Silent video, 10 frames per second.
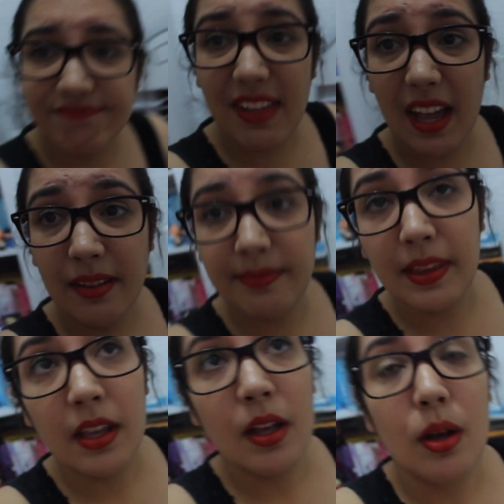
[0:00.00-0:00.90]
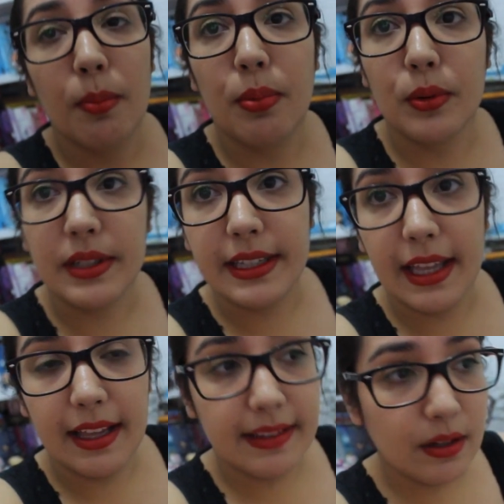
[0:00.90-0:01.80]
né?
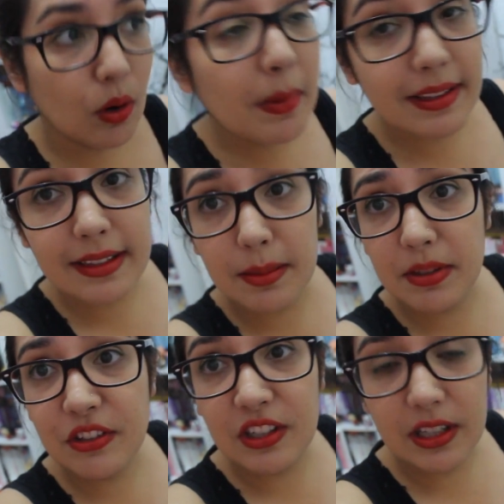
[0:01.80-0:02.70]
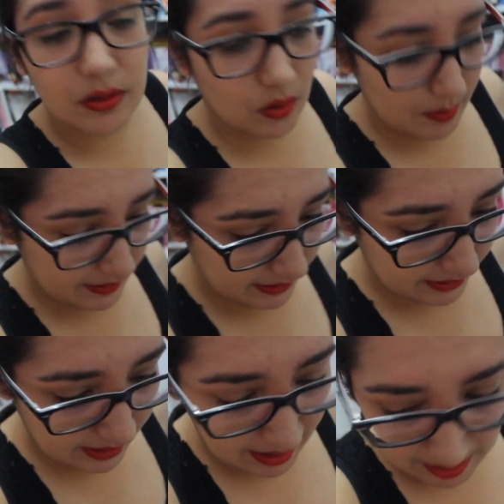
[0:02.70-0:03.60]
Porque senão começa a entrar bichinho, começa a
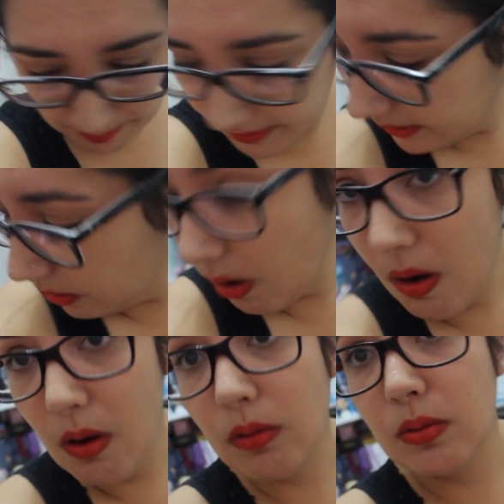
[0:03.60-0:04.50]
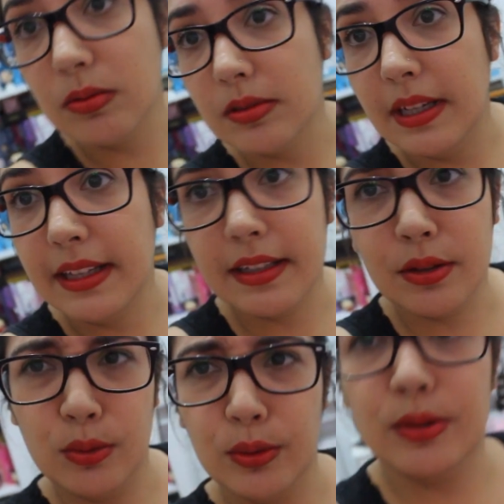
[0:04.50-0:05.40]
entrar pernilongo, entra
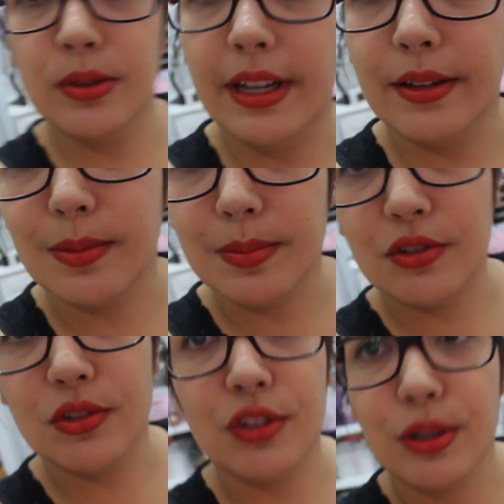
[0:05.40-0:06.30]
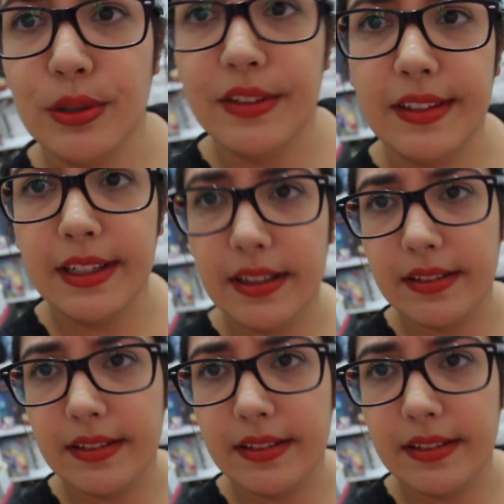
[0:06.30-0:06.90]
tudo, né? Os bichos de luzinha,